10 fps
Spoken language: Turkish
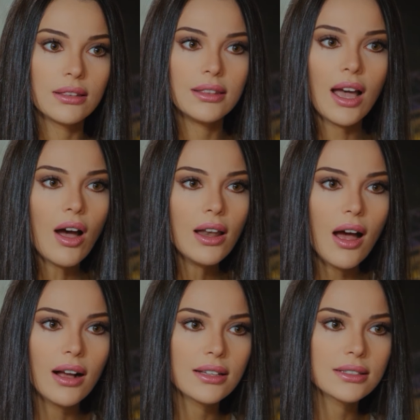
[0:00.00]
Ne
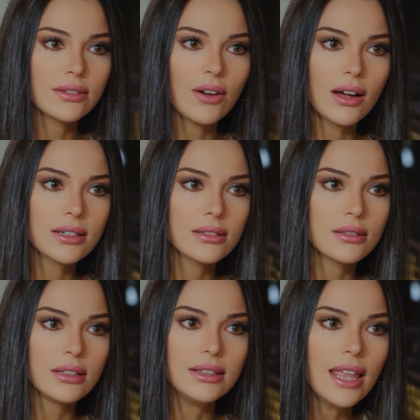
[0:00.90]
alakası var?
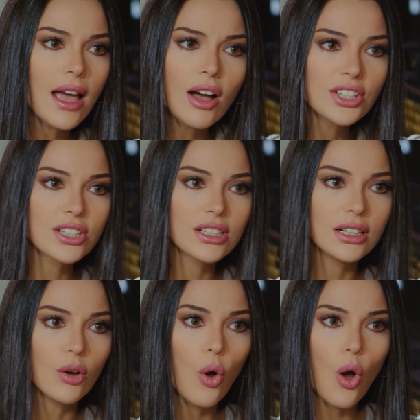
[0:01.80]
Ne
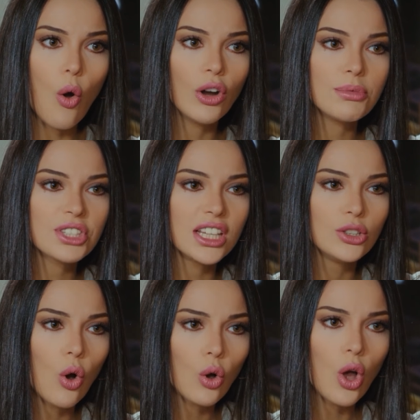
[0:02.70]
aşkı? Öyle bir
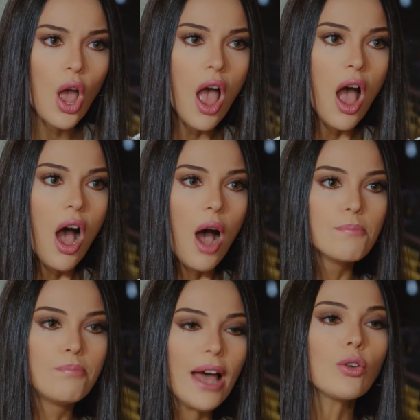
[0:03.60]
şey yok.
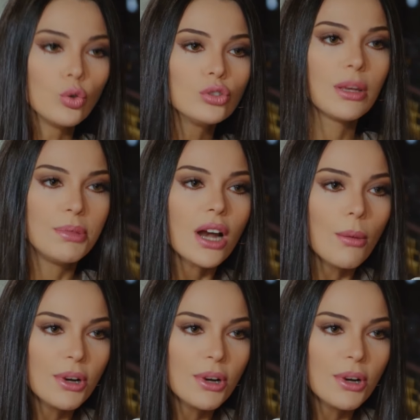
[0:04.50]
Ben onunla bir